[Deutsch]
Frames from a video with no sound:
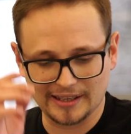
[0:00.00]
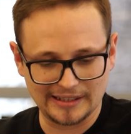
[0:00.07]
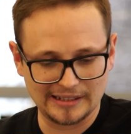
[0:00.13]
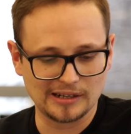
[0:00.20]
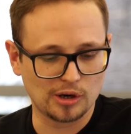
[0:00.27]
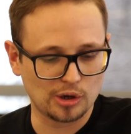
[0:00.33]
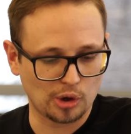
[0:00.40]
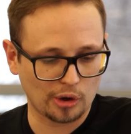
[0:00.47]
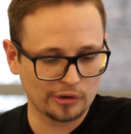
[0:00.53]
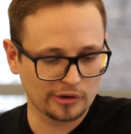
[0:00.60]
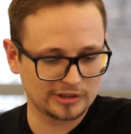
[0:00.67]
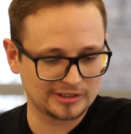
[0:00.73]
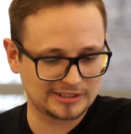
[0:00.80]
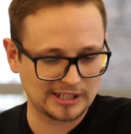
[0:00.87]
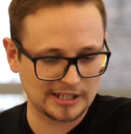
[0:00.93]
in
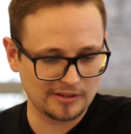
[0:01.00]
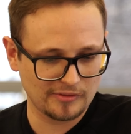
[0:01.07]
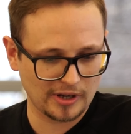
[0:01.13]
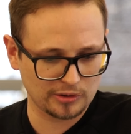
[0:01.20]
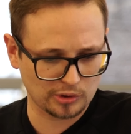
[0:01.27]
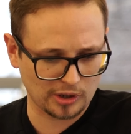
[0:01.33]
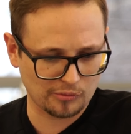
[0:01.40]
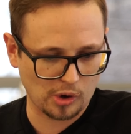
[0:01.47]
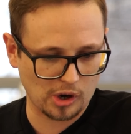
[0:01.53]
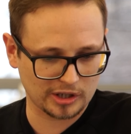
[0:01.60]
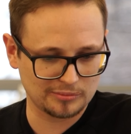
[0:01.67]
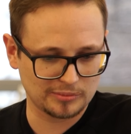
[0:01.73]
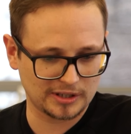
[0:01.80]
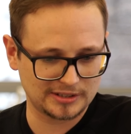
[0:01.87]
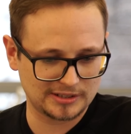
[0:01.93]
London sehen werden oder wo auch
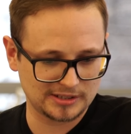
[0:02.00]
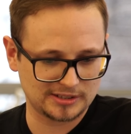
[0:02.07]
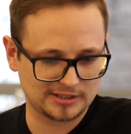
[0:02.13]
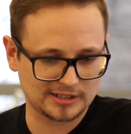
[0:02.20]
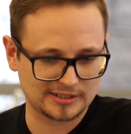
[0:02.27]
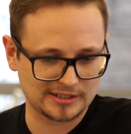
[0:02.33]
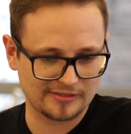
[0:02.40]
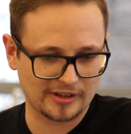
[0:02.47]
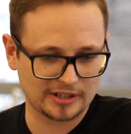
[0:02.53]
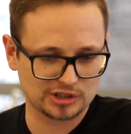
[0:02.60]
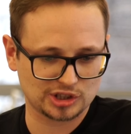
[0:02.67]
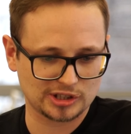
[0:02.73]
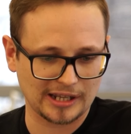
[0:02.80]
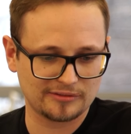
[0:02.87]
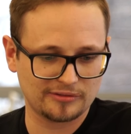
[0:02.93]
immer dieses Event
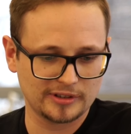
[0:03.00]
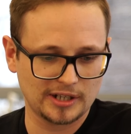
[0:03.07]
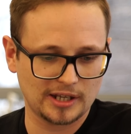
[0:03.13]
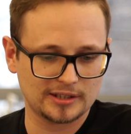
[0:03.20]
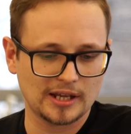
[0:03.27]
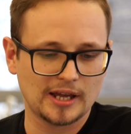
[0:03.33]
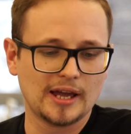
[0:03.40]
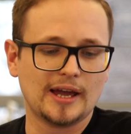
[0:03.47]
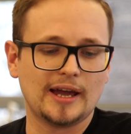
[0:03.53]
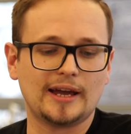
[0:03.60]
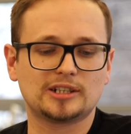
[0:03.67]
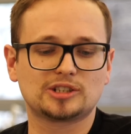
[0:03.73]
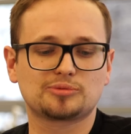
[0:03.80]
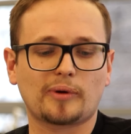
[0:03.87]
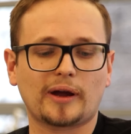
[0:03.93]
stattfindet.
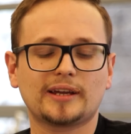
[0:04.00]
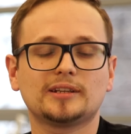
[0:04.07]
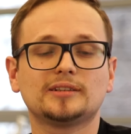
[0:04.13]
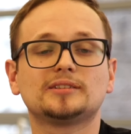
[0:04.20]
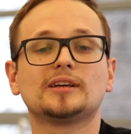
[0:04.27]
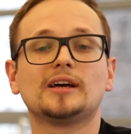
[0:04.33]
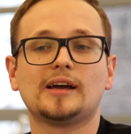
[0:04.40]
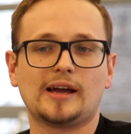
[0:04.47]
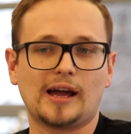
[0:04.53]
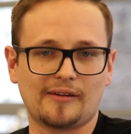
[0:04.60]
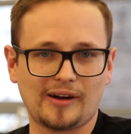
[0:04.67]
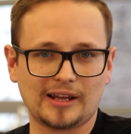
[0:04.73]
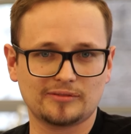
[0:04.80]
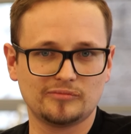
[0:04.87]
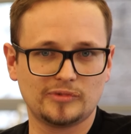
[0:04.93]
Entsprechend
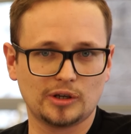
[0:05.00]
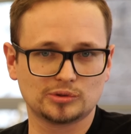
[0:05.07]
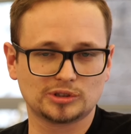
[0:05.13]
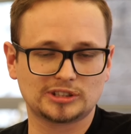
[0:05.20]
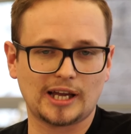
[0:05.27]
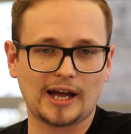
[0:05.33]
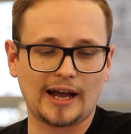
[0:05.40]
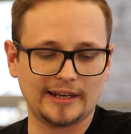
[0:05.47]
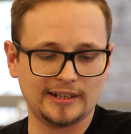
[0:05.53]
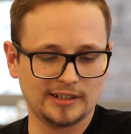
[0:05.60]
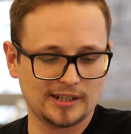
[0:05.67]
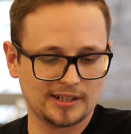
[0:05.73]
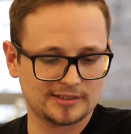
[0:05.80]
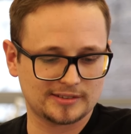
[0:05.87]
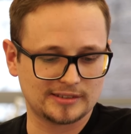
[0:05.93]
erwarten wir uns da
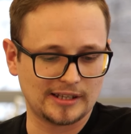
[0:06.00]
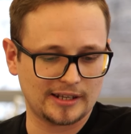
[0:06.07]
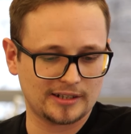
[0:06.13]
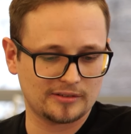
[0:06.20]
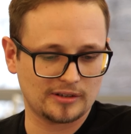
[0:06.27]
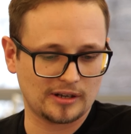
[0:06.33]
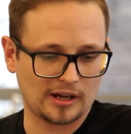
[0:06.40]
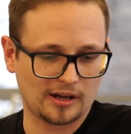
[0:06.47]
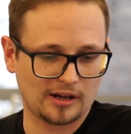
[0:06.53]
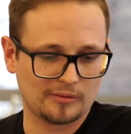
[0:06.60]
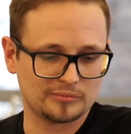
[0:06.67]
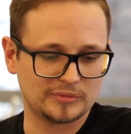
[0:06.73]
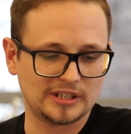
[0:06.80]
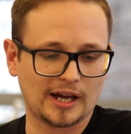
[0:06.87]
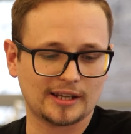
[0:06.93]
einiges, denn
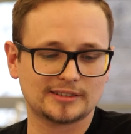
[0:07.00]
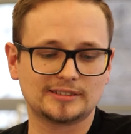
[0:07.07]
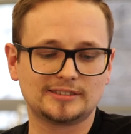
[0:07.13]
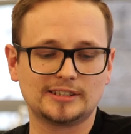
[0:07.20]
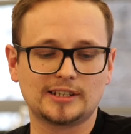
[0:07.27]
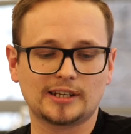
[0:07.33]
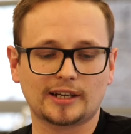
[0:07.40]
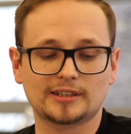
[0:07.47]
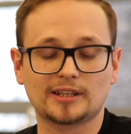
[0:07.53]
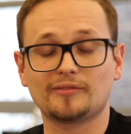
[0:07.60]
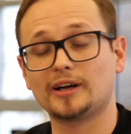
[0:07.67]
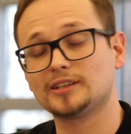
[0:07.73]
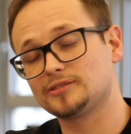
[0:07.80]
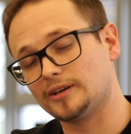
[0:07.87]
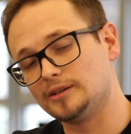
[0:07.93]
ähm, die HTC-Geräte
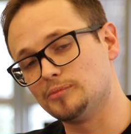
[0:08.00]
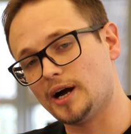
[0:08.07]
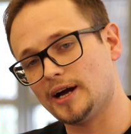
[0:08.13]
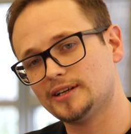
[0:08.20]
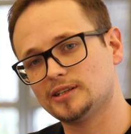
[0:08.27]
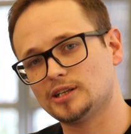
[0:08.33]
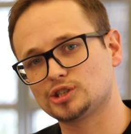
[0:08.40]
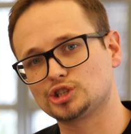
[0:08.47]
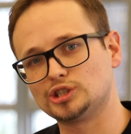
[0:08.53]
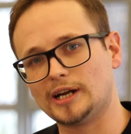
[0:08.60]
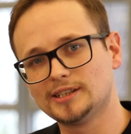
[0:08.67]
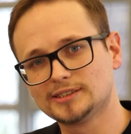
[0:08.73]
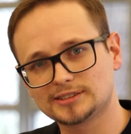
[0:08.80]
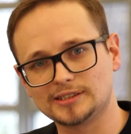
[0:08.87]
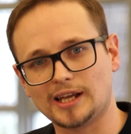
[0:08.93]
waren zwar immer eine der
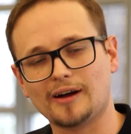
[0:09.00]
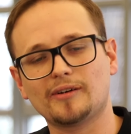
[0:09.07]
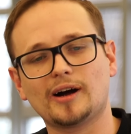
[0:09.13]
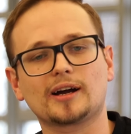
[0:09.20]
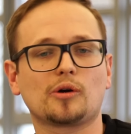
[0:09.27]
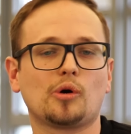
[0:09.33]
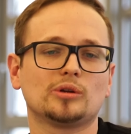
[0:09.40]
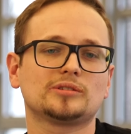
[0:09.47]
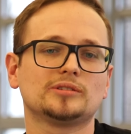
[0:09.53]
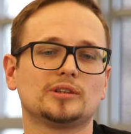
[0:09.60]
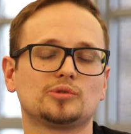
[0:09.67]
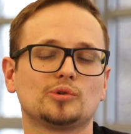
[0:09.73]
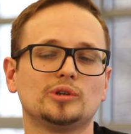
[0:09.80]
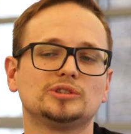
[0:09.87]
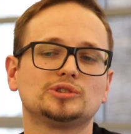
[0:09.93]
schnellsten, aber konnten
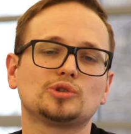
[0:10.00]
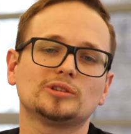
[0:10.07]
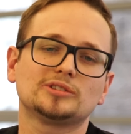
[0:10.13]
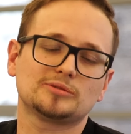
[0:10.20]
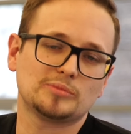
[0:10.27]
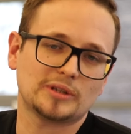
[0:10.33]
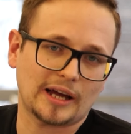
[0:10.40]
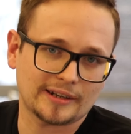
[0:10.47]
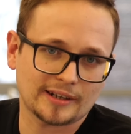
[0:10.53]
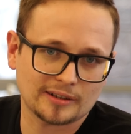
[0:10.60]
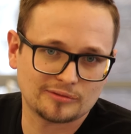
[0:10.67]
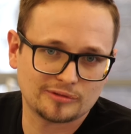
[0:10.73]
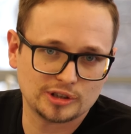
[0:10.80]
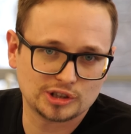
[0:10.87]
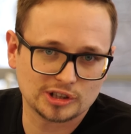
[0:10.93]
natürlich sonst mit
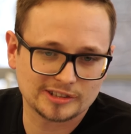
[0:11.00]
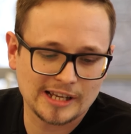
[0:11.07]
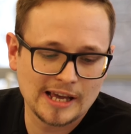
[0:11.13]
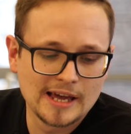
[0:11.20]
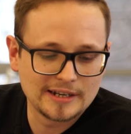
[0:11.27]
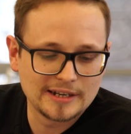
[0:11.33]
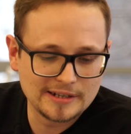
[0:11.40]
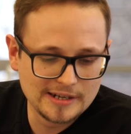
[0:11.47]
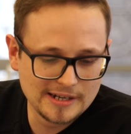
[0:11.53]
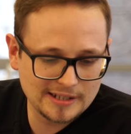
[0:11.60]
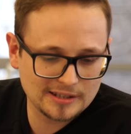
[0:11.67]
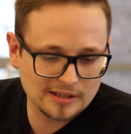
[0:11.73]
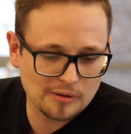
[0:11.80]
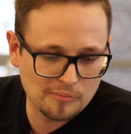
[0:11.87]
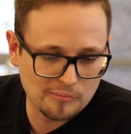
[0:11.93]
anderen Features
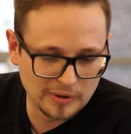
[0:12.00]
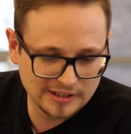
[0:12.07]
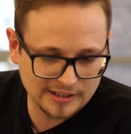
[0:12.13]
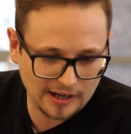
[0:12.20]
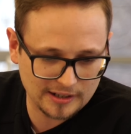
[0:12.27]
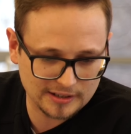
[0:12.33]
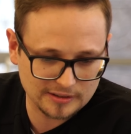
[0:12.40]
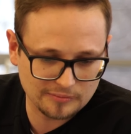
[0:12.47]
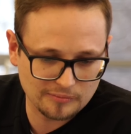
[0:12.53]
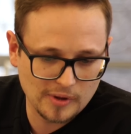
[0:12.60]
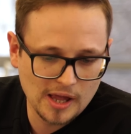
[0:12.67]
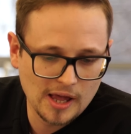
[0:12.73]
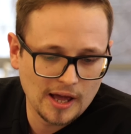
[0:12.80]
nicht mithalten.